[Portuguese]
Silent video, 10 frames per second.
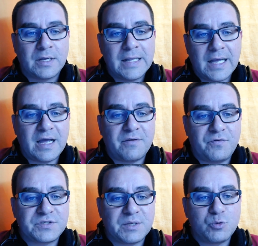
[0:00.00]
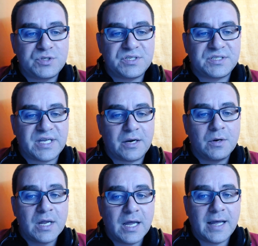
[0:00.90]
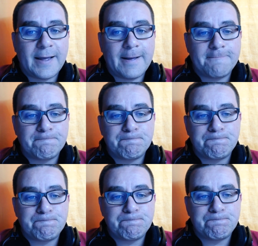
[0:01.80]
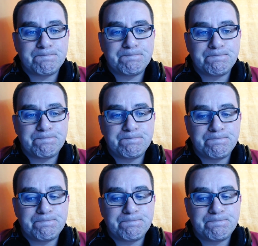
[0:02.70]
Uh, vou ser muito sincero. Um,